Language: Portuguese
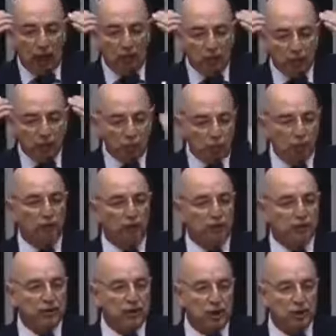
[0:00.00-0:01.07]
um absurdo
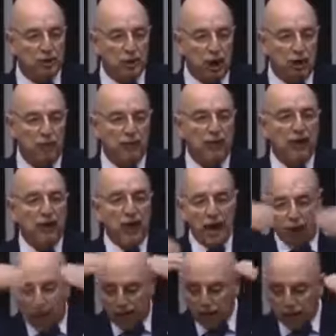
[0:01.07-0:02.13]
fechar shopping, é
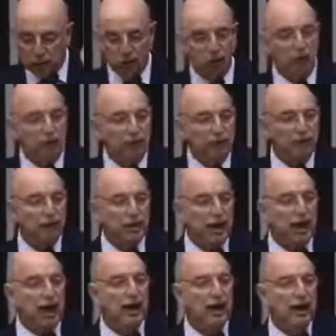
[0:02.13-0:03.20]
um absurdo
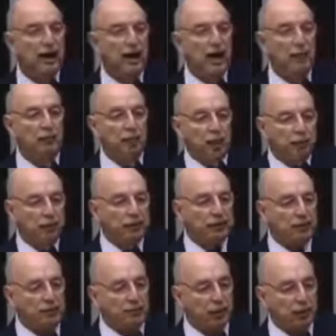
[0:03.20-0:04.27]
fechar, é, proibir
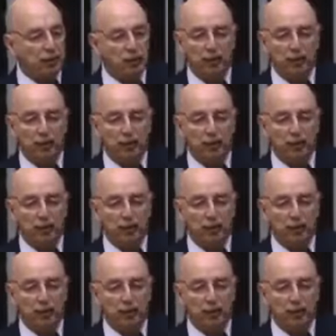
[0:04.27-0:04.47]
transporte